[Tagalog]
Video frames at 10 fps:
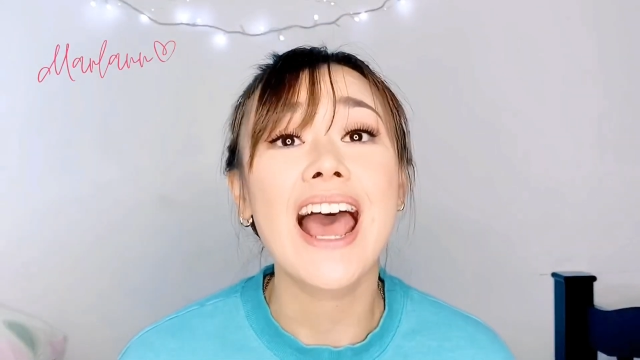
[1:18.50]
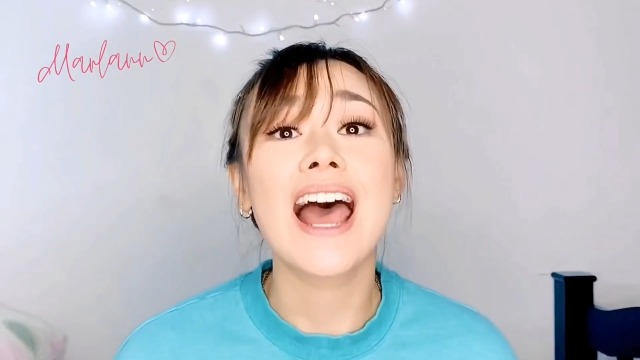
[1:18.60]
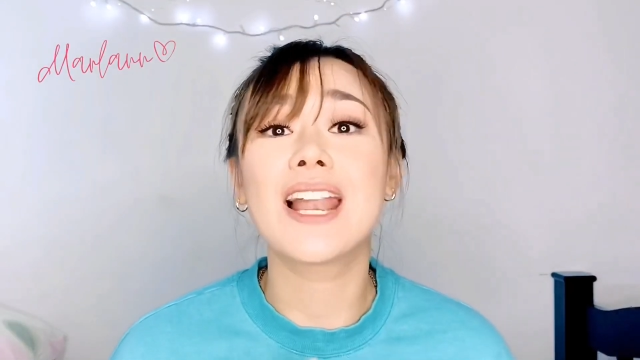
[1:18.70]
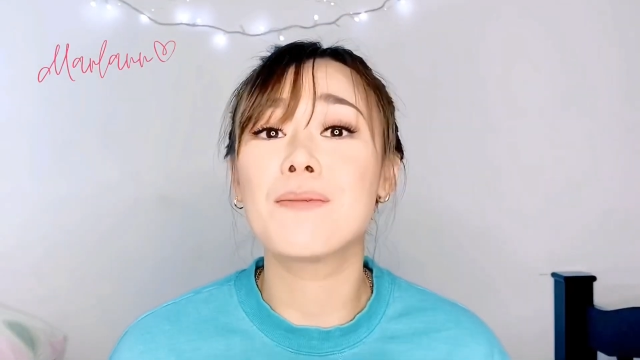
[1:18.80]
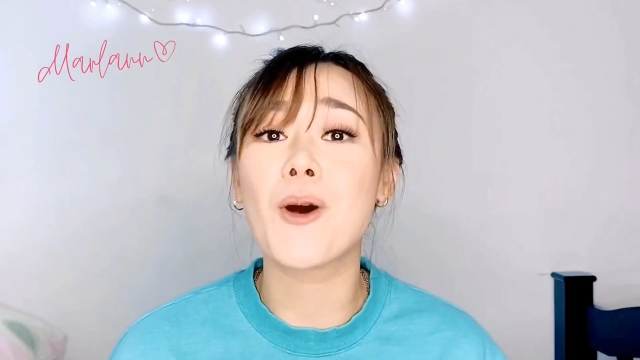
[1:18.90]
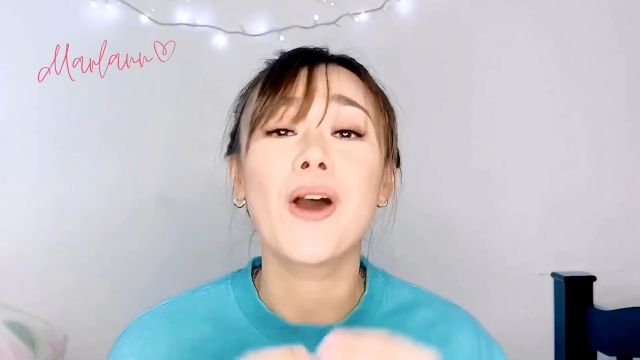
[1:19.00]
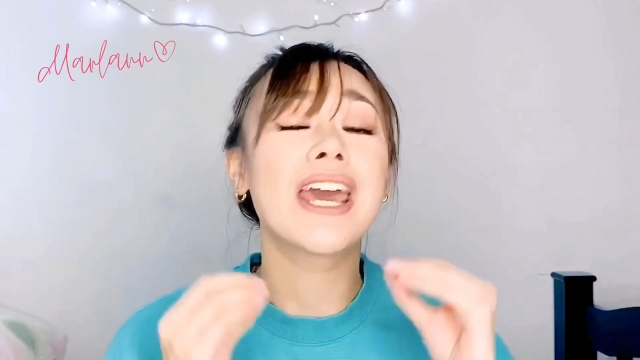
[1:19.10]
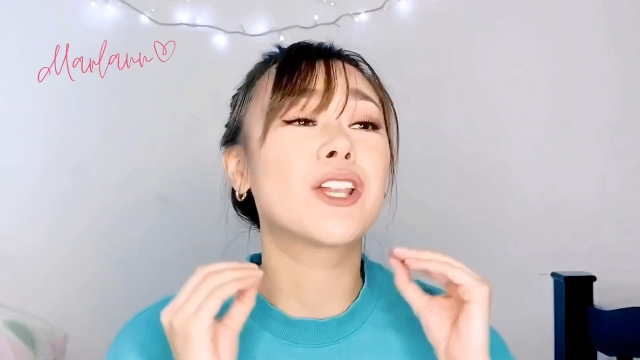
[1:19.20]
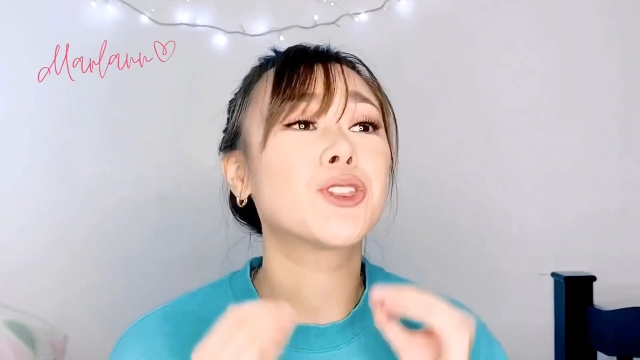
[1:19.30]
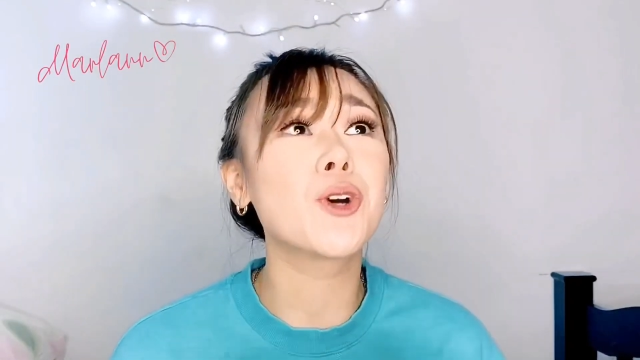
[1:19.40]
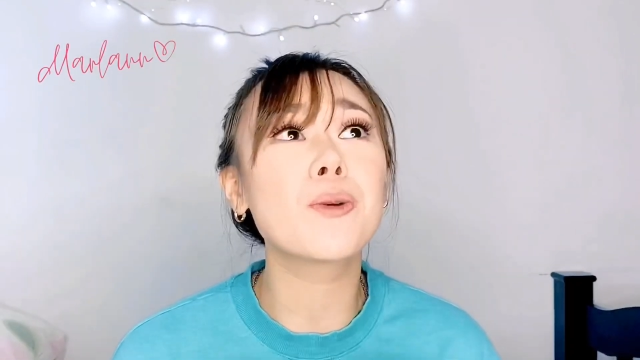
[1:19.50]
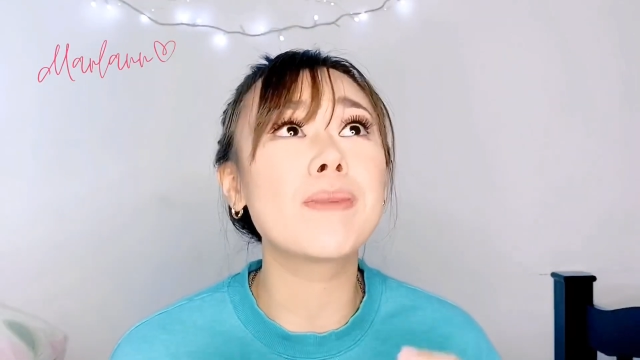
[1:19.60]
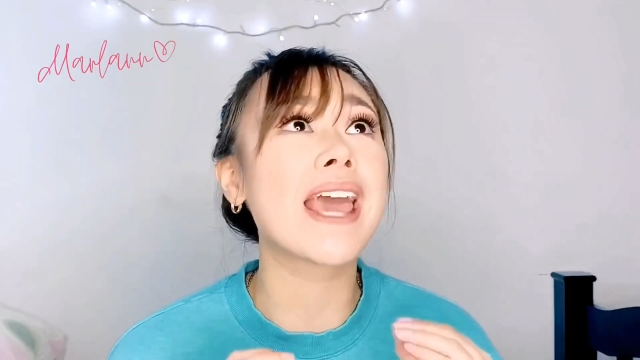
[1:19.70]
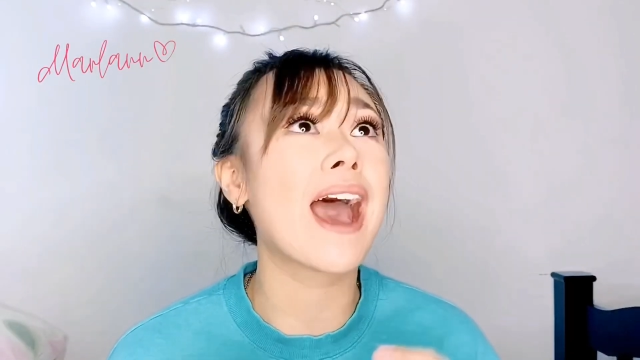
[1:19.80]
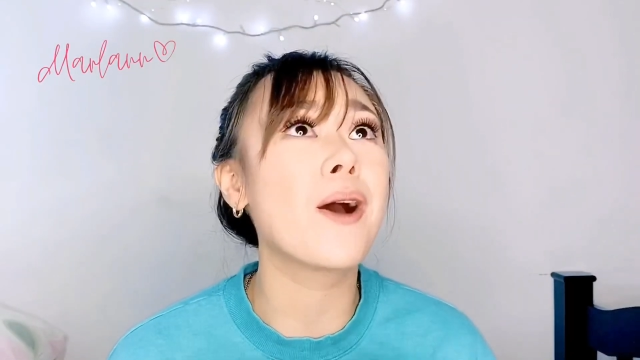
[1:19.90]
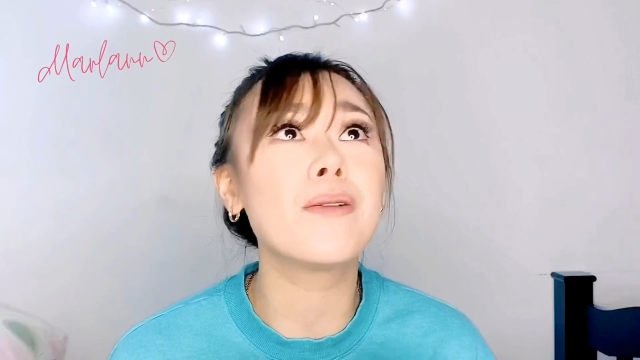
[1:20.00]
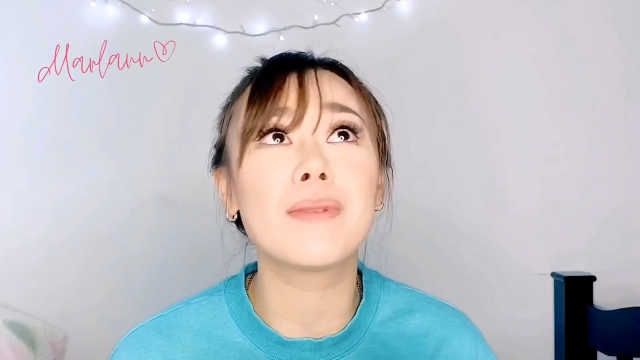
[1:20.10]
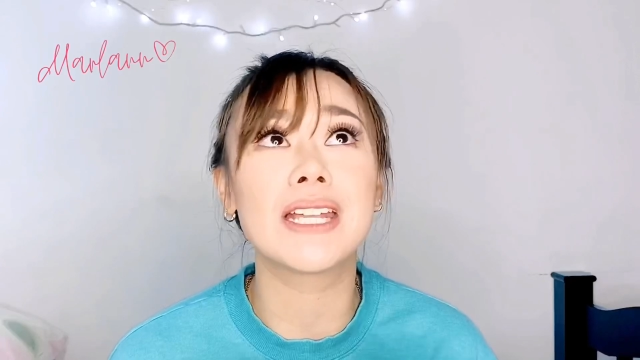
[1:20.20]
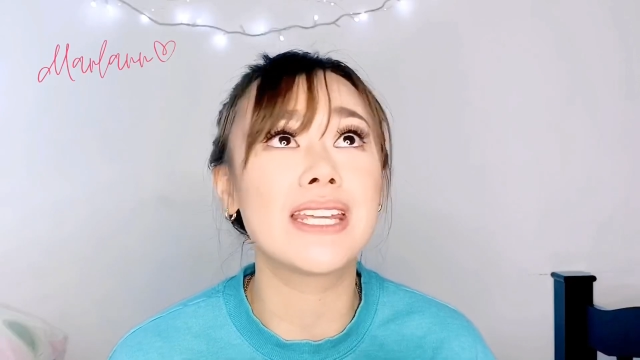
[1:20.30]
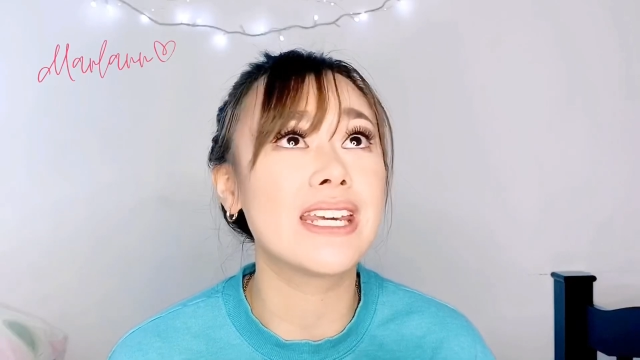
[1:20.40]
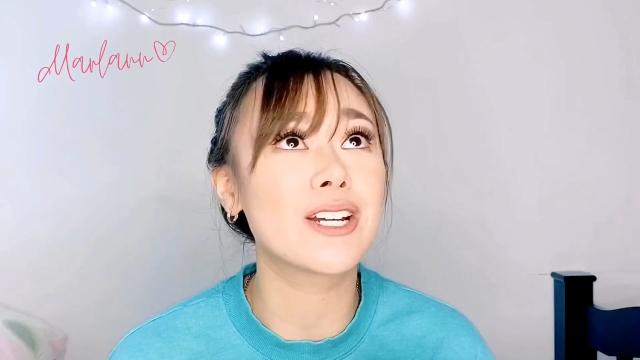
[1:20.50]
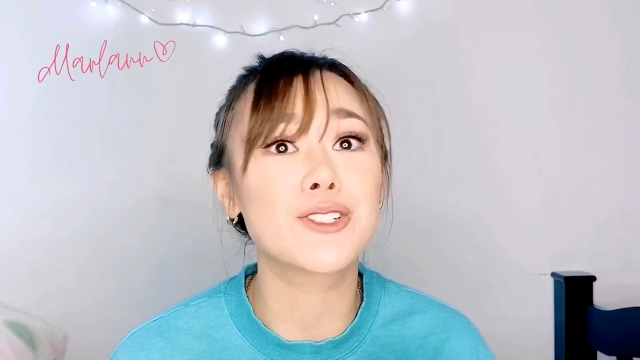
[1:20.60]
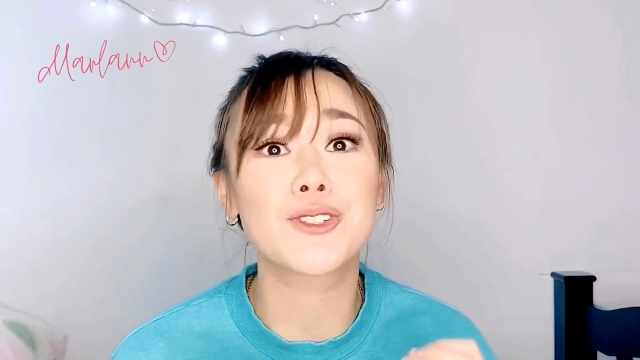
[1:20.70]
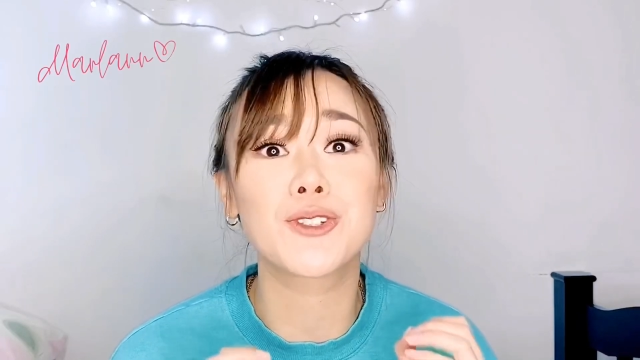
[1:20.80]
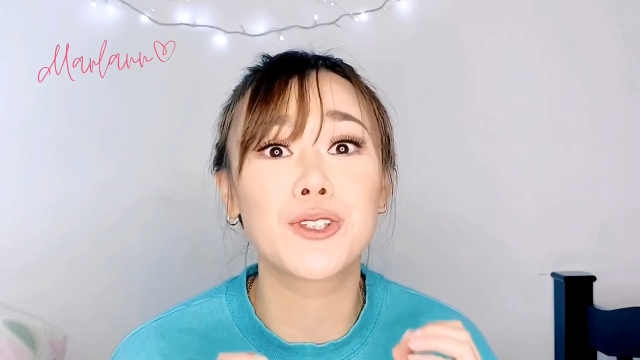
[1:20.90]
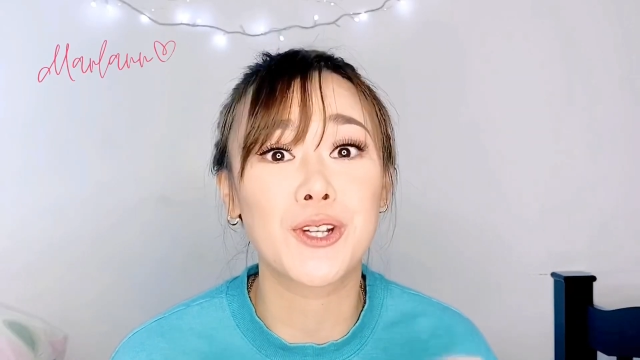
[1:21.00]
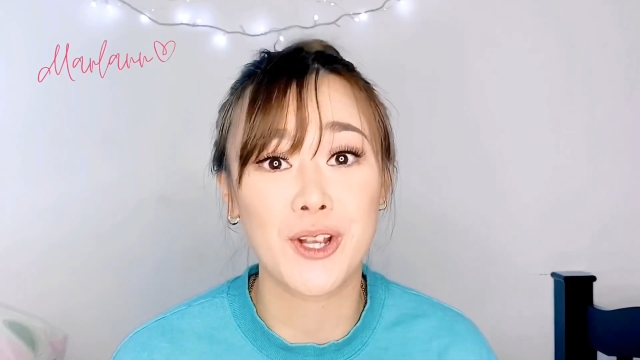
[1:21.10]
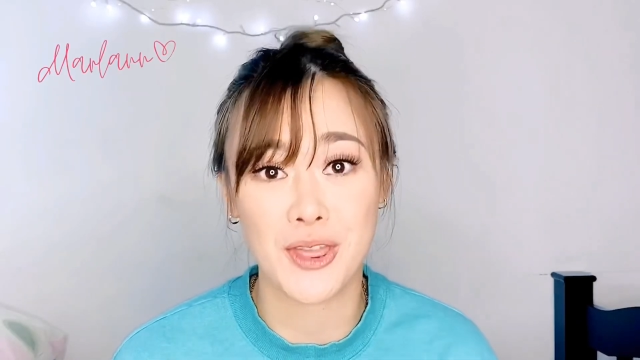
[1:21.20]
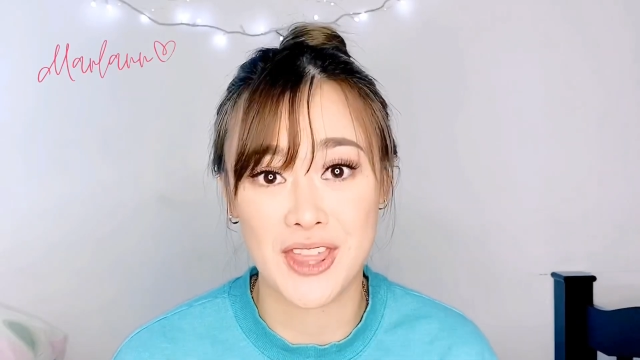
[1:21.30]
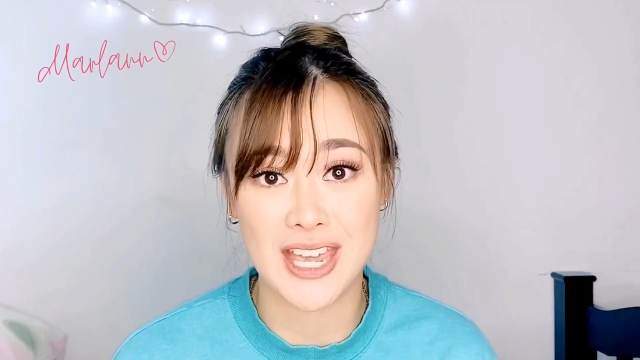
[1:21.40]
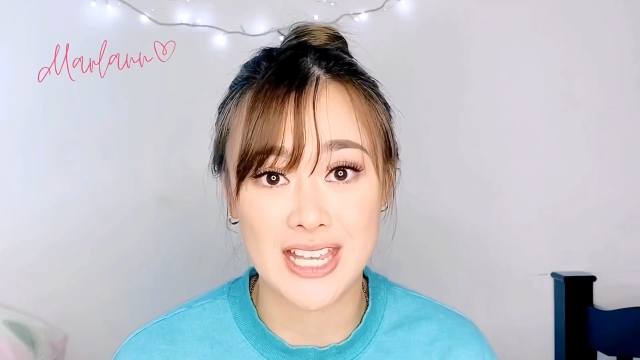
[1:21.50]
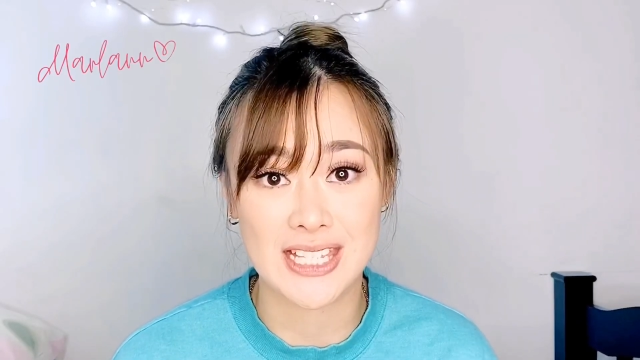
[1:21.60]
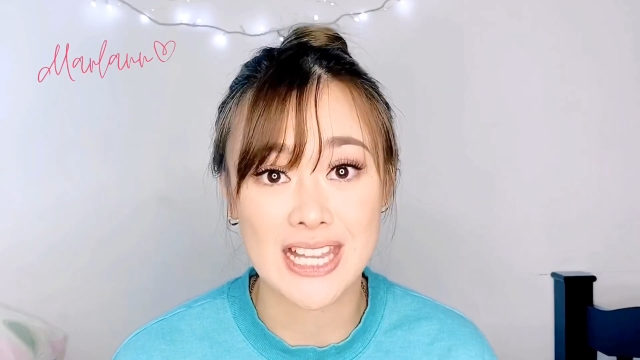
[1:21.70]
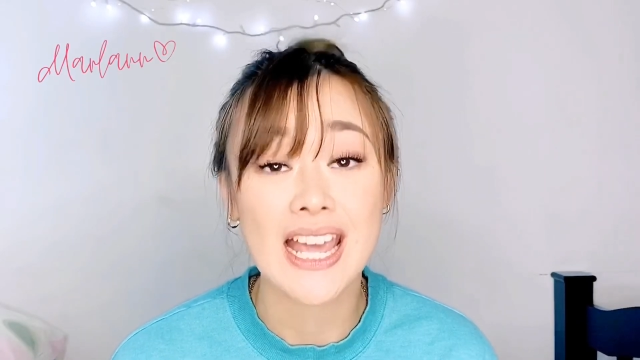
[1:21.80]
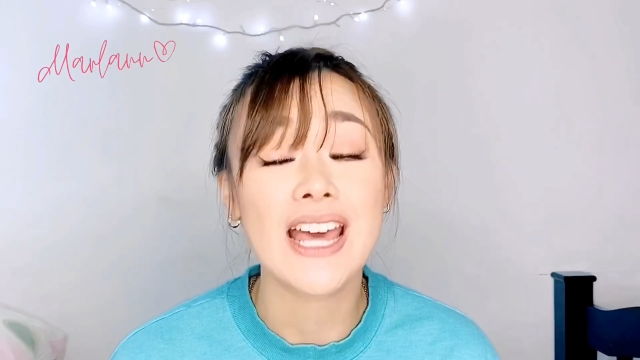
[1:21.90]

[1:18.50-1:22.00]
alam mo, it took me how many years to learn this.